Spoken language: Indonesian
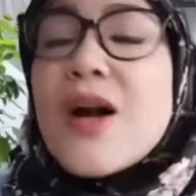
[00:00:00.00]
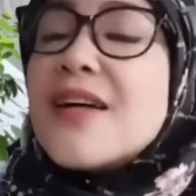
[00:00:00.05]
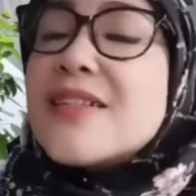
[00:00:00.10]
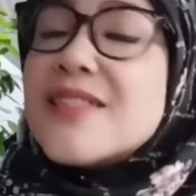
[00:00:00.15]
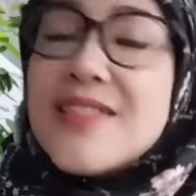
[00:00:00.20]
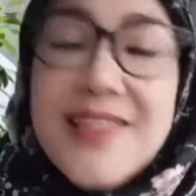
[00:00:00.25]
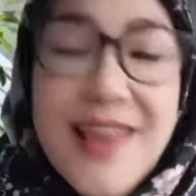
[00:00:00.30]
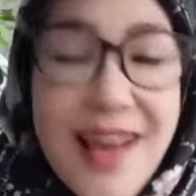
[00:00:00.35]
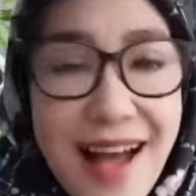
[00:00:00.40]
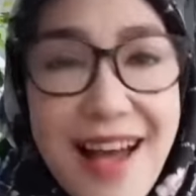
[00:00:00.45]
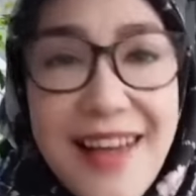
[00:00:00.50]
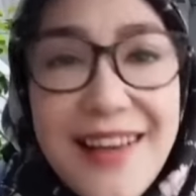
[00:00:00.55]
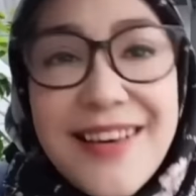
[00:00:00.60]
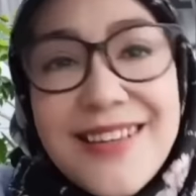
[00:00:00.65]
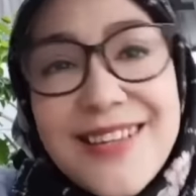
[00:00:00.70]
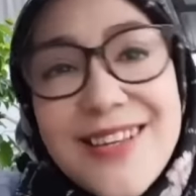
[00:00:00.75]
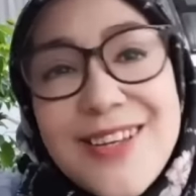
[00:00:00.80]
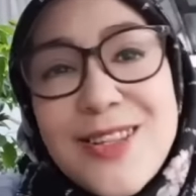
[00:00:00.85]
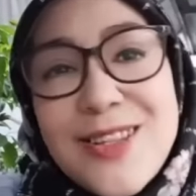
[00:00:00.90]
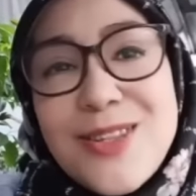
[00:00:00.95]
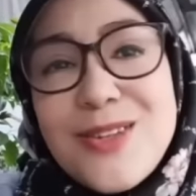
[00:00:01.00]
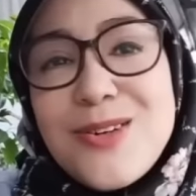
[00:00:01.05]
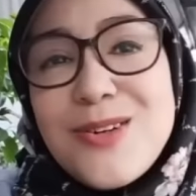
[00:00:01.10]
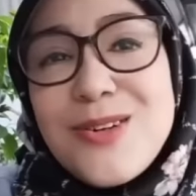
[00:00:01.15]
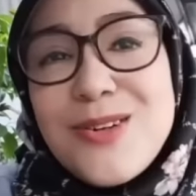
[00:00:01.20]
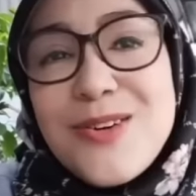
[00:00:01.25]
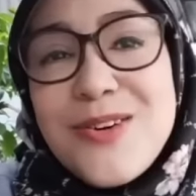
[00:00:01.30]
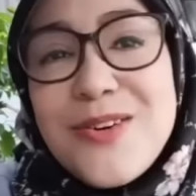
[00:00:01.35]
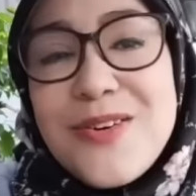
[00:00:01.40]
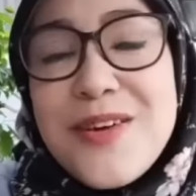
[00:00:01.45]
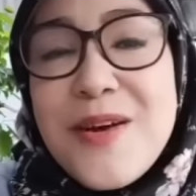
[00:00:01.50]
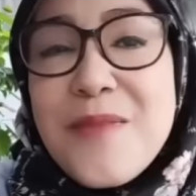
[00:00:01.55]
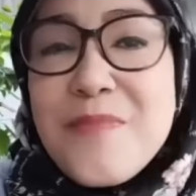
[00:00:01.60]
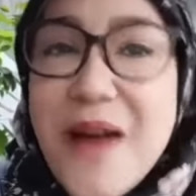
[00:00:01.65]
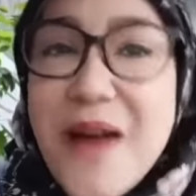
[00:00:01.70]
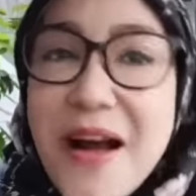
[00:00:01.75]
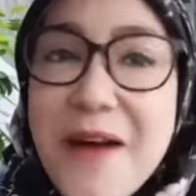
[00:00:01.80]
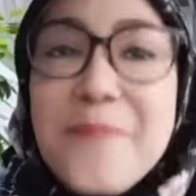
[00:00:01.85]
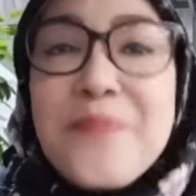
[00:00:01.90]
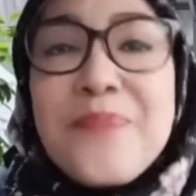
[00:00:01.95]
Kasian gitu loh. Ya
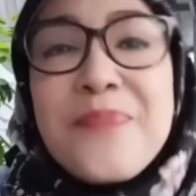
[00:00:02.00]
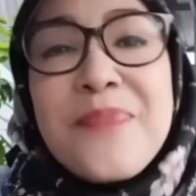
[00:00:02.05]
Pak,